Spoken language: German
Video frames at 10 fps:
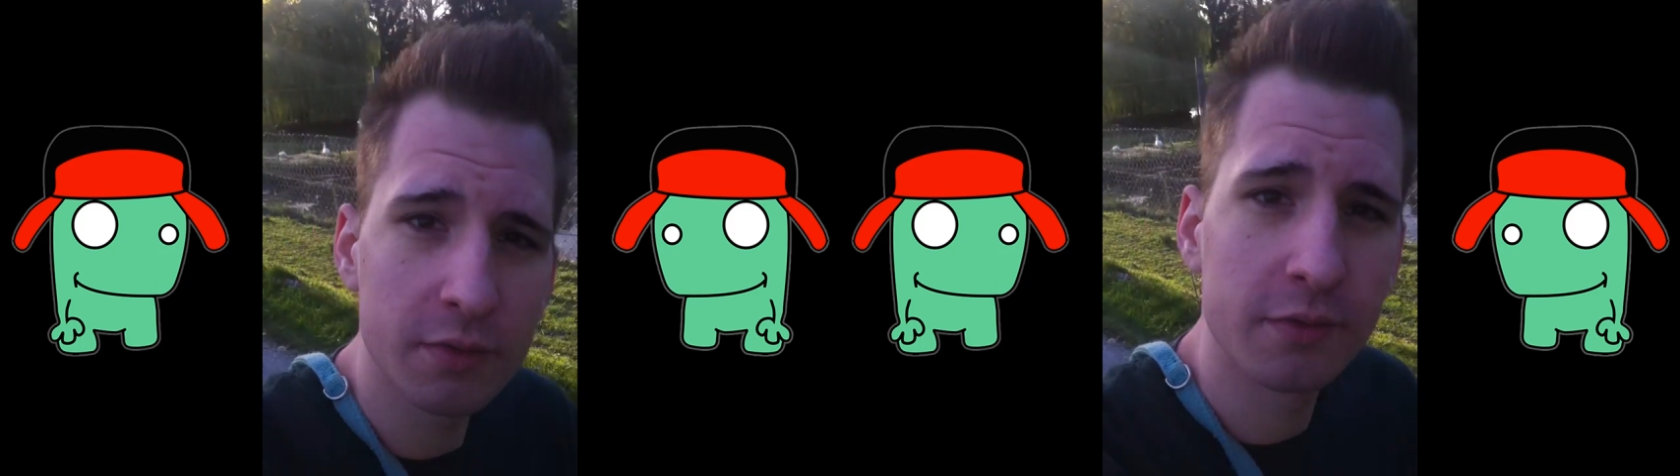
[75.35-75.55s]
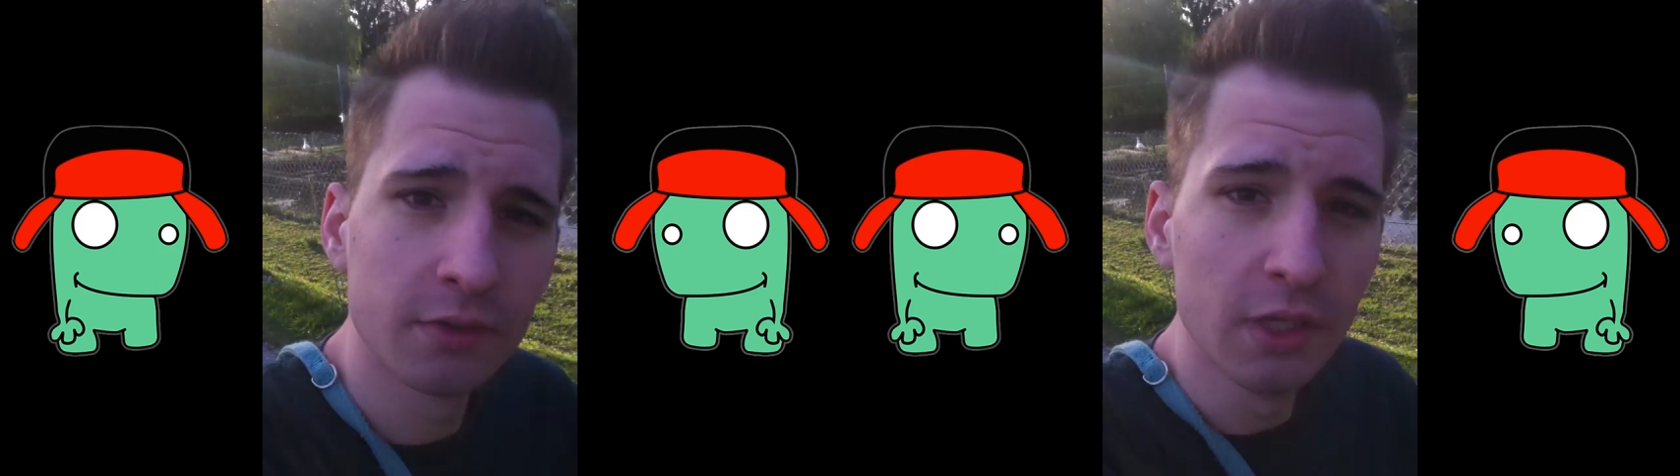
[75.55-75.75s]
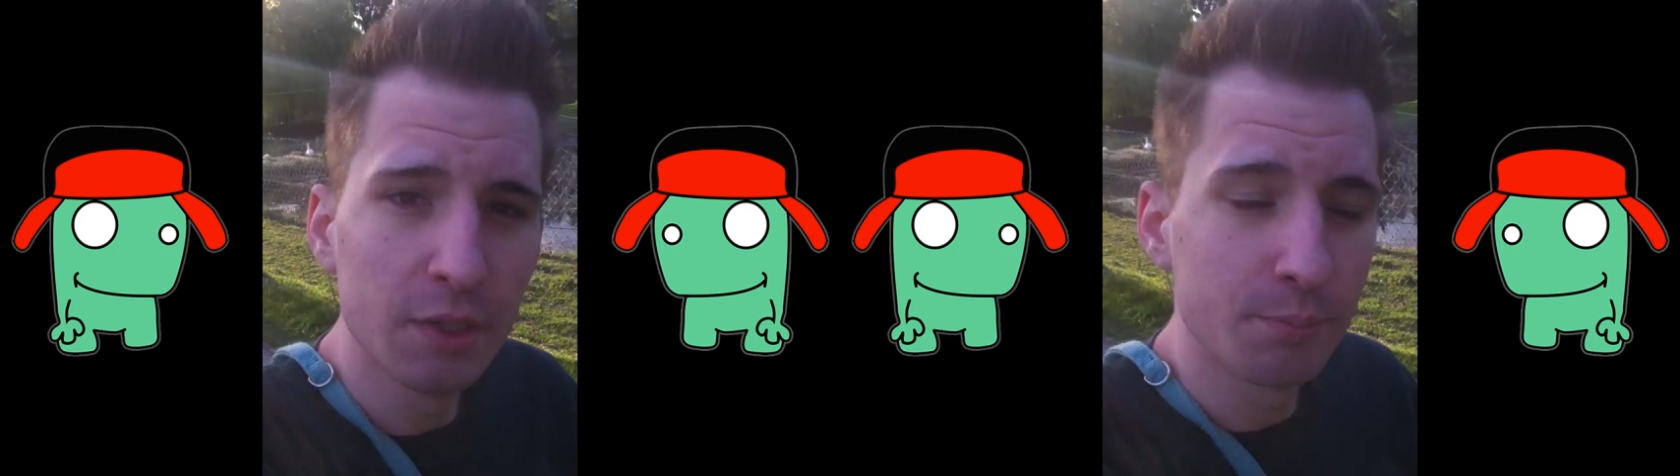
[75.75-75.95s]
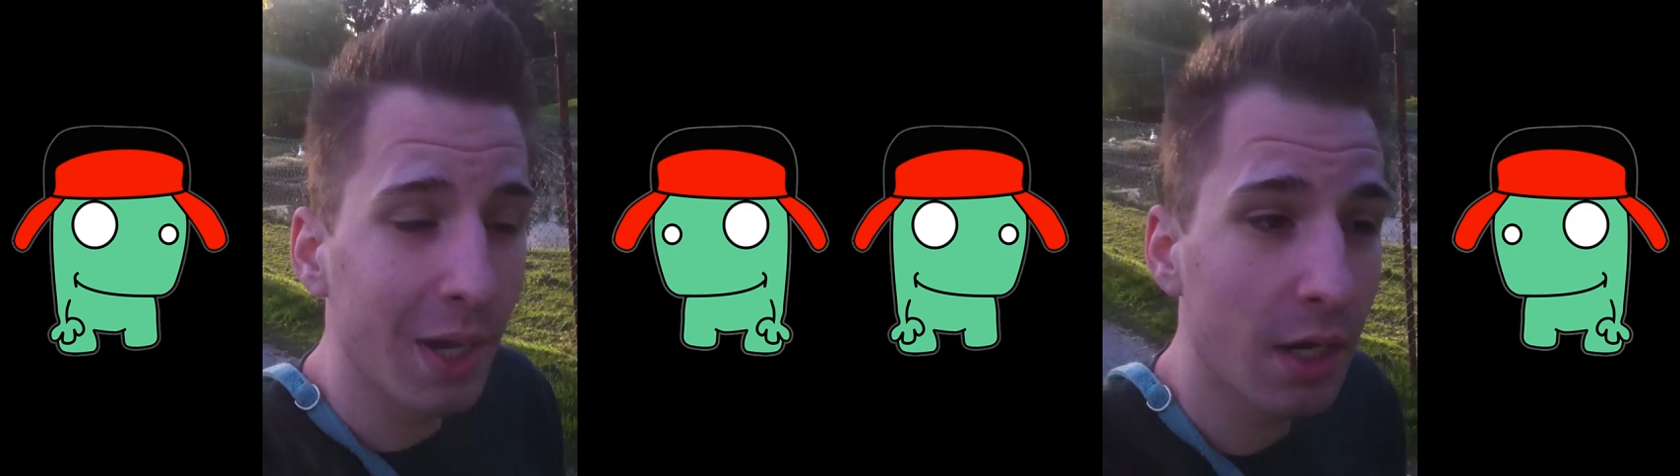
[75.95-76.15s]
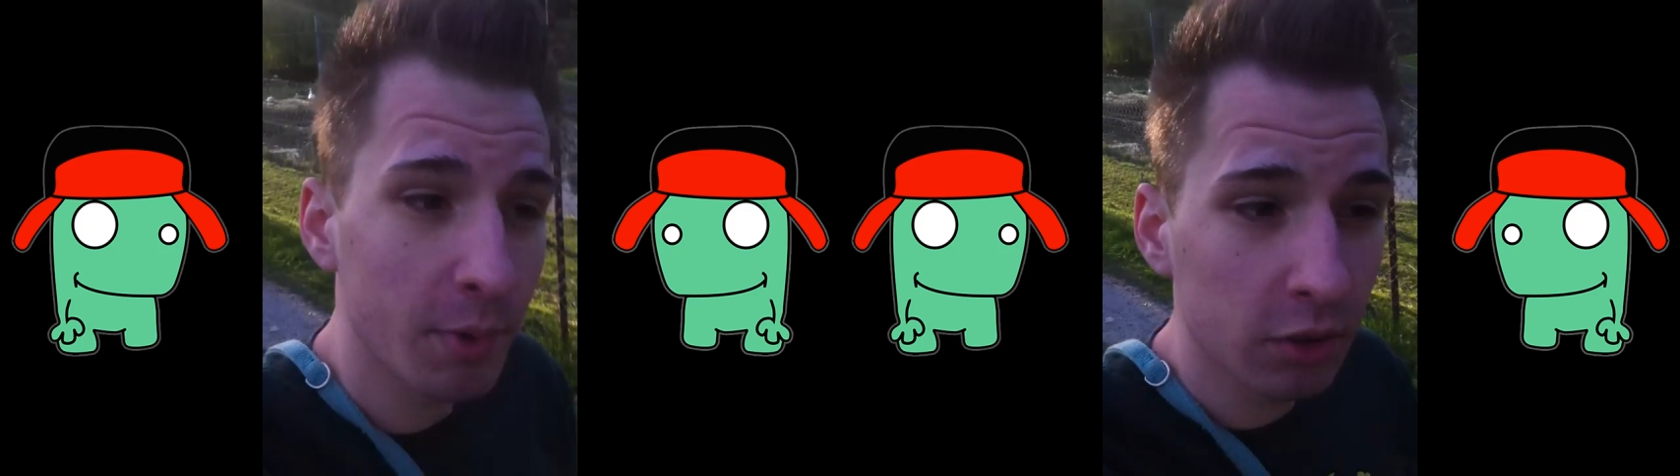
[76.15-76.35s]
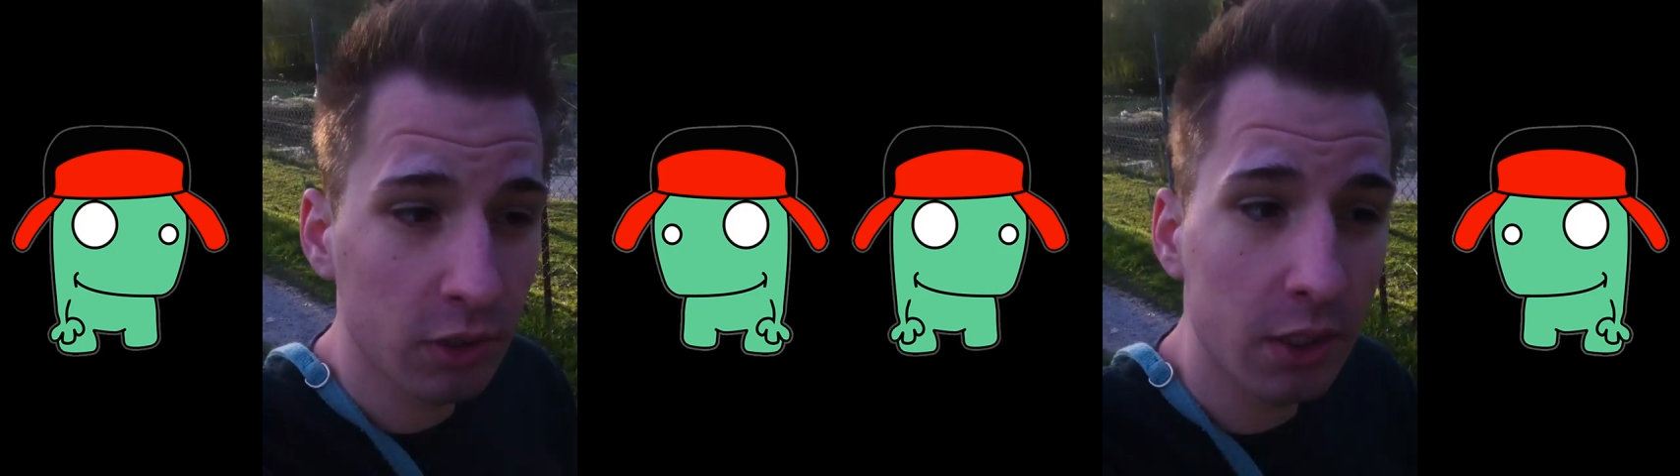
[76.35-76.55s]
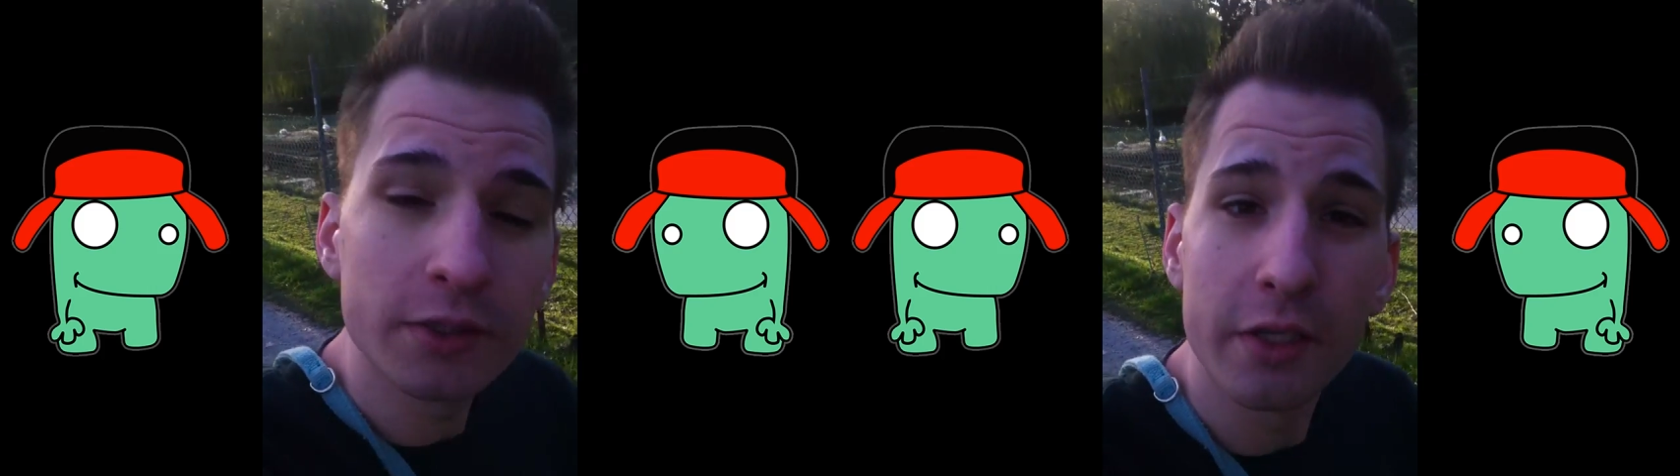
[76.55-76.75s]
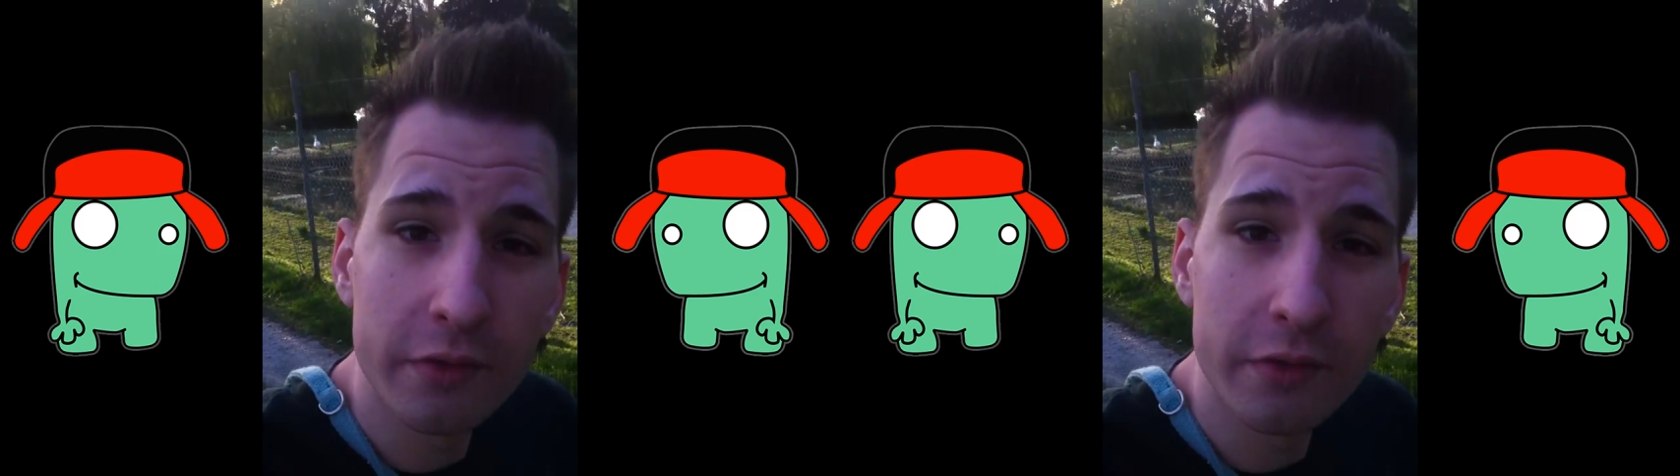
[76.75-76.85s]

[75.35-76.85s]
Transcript: was meiner Meinung nach